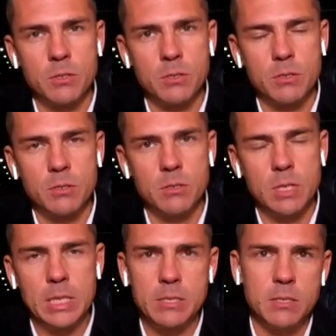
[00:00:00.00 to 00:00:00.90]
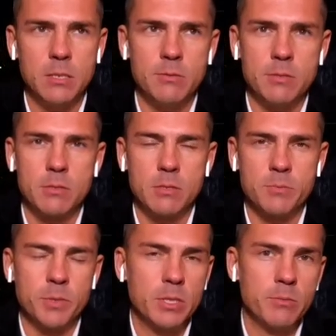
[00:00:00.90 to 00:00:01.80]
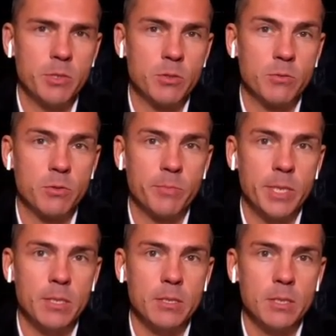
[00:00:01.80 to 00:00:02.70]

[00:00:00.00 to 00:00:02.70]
39,5 э, миллионов рублей.